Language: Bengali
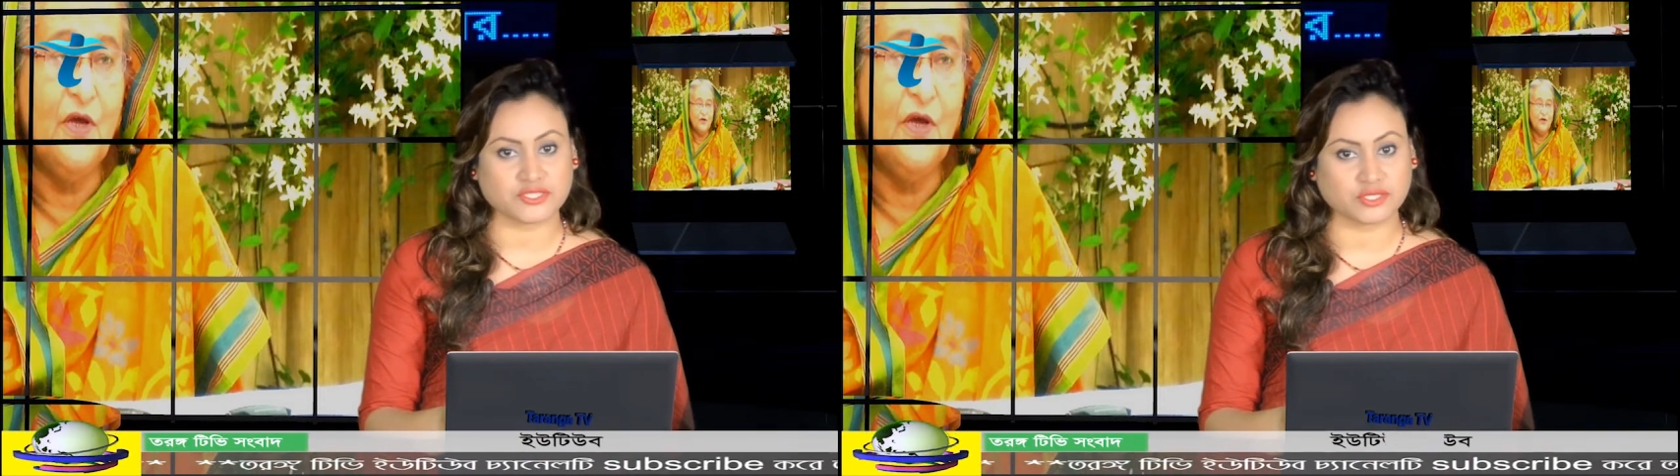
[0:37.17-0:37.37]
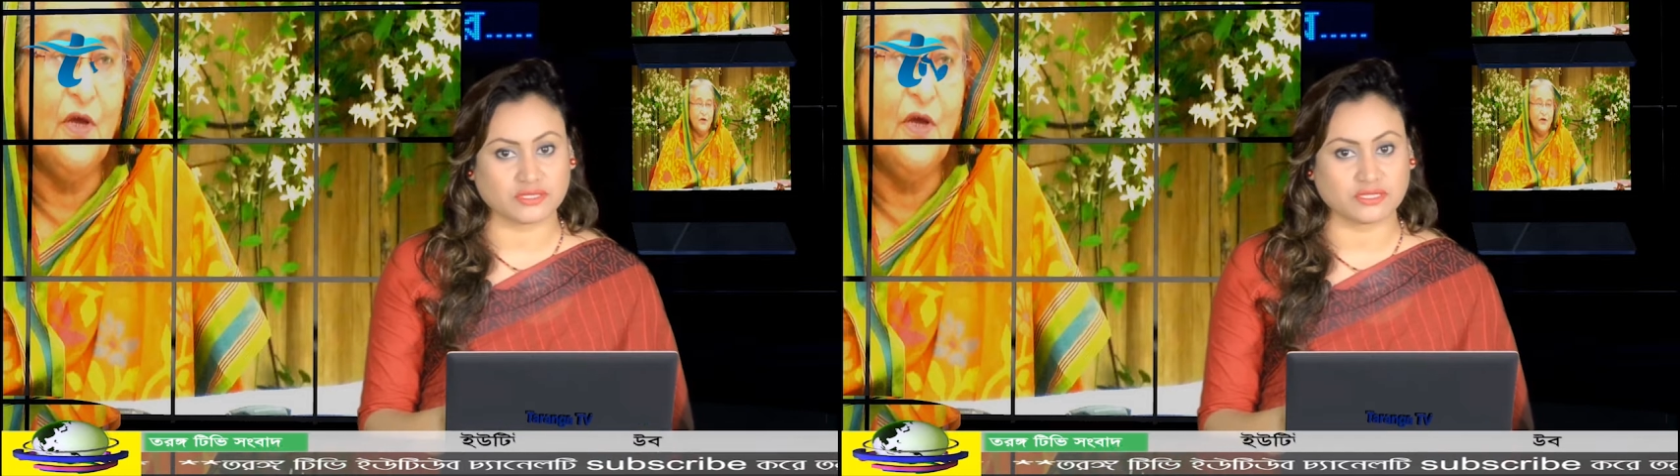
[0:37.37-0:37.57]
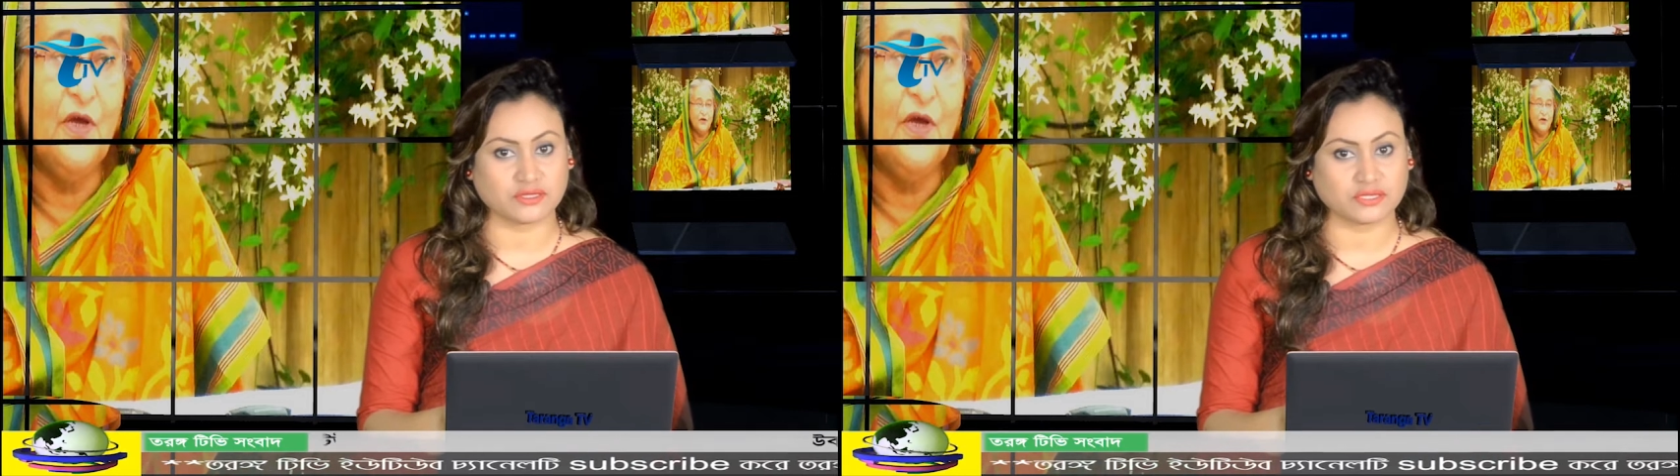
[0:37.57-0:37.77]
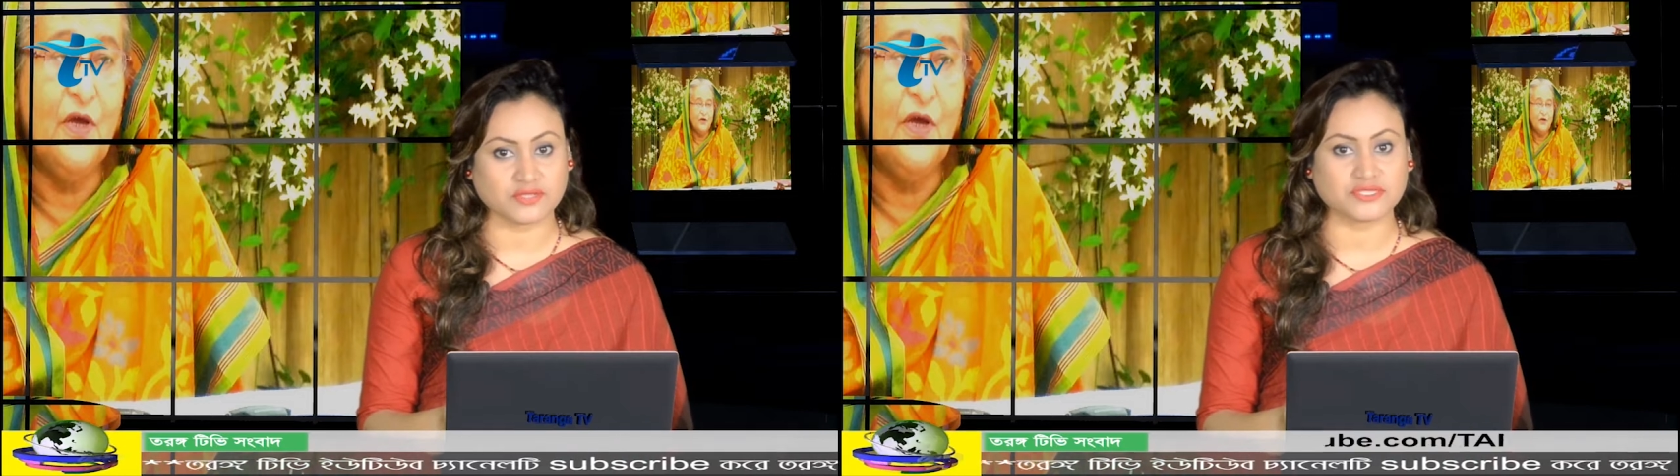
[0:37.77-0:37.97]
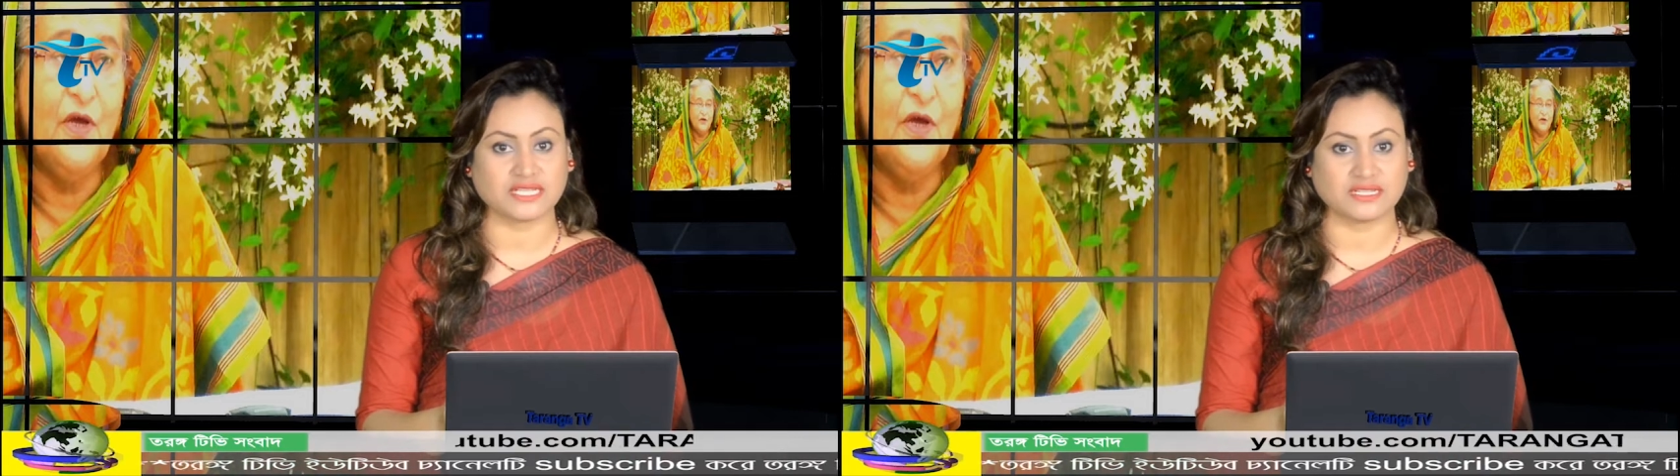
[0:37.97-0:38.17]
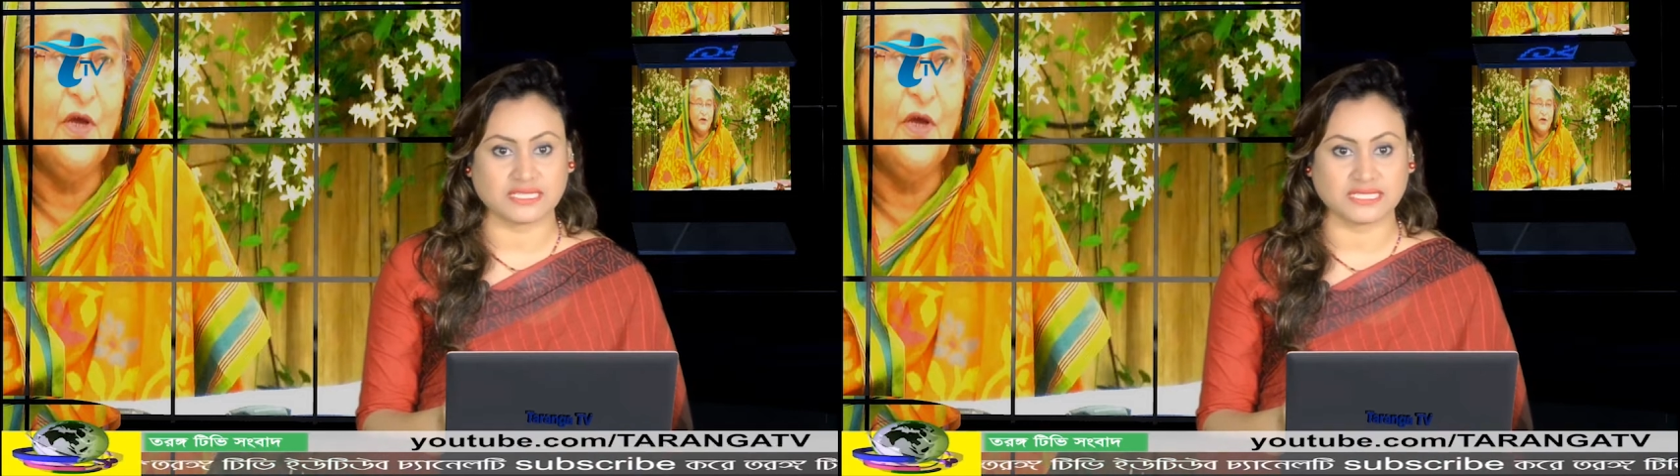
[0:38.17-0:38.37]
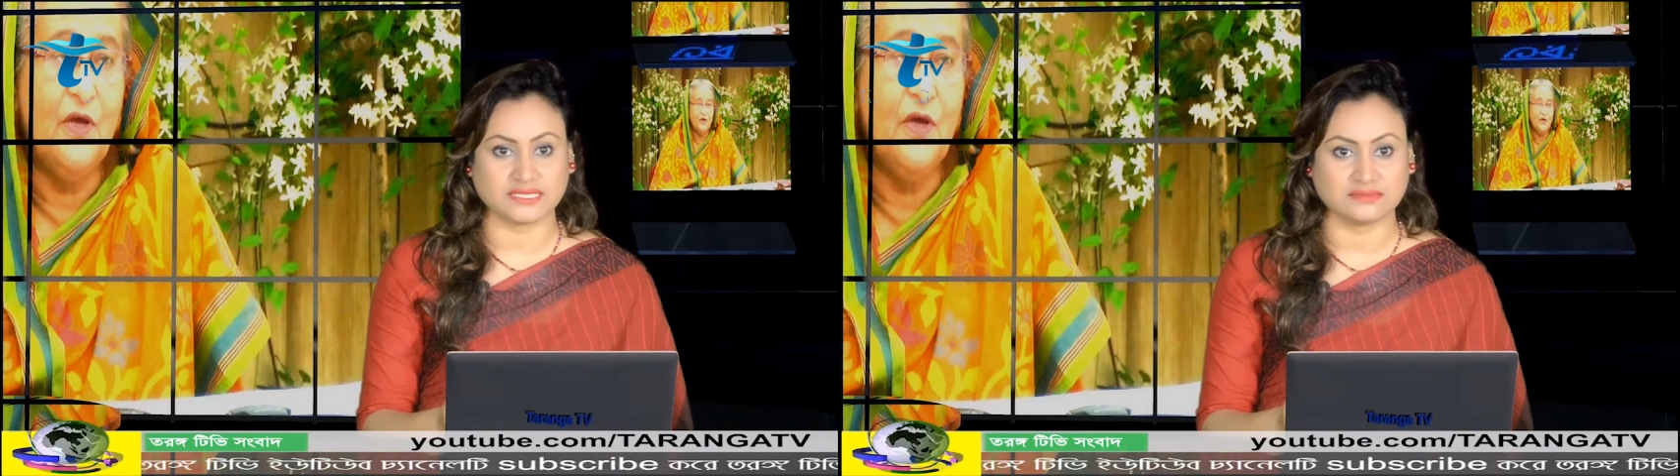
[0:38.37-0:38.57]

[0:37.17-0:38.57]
কাজ করার কথাও জানান তিনি